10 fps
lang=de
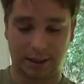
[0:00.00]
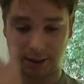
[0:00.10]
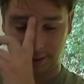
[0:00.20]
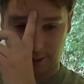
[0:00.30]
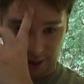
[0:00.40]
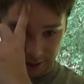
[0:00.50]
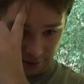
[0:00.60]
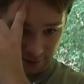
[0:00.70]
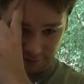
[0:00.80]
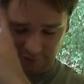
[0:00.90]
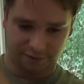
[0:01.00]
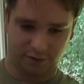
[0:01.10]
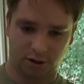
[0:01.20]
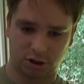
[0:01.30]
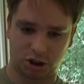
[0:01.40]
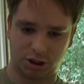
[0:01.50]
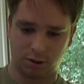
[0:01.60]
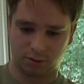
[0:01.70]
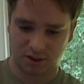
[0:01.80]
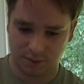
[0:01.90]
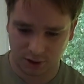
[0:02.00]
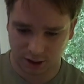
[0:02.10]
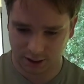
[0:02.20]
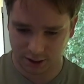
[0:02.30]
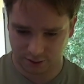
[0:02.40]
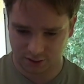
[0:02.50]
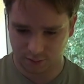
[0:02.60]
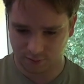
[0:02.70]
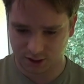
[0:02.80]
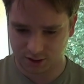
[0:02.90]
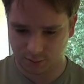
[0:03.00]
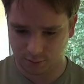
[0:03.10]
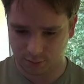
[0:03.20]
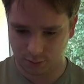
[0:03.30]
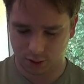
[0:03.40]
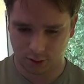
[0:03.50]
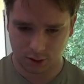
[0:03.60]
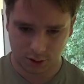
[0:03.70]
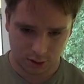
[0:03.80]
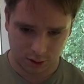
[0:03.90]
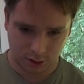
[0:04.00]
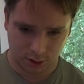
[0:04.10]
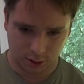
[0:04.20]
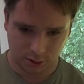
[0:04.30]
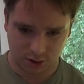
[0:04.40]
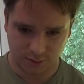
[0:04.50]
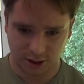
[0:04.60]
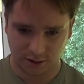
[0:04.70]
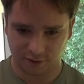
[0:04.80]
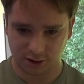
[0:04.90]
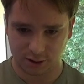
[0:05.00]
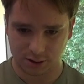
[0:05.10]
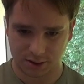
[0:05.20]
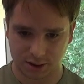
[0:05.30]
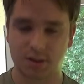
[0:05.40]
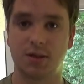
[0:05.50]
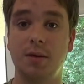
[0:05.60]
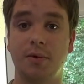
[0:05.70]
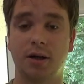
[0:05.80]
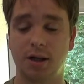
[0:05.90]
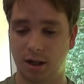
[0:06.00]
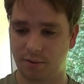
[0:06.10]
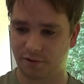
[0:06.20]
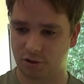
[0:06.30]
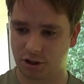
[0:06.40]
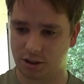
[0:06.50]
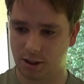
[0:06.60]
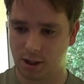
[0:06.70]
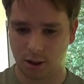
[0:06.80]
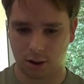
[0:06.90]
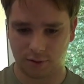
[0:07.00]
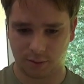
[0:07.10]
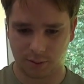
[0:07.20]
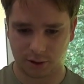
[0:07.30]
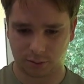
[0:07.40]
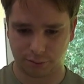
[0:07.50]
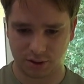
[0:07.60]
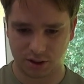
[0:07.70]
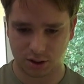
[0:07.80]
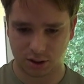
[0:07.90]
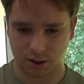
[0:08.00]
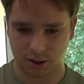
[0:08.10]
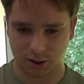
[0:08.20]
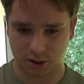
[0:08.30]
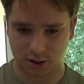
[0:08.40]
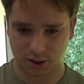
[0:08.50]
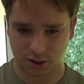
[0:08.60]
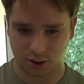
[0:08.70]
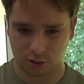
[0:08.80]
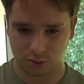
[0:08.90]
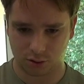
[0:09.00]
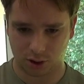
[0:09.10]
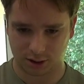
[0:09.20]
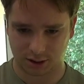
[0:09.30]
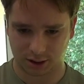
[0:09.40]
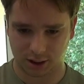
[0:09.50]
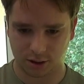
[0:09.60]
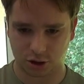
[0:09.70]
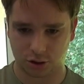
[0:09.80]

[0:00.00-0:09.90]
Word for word: Kanalvorstellungen. Sieben Kanäle, sieben waren sieben? 2, 4, 6, 7 Kanäle habe ich vorgestellt. Und wir haben immer noch... Oh Gott, das geht ja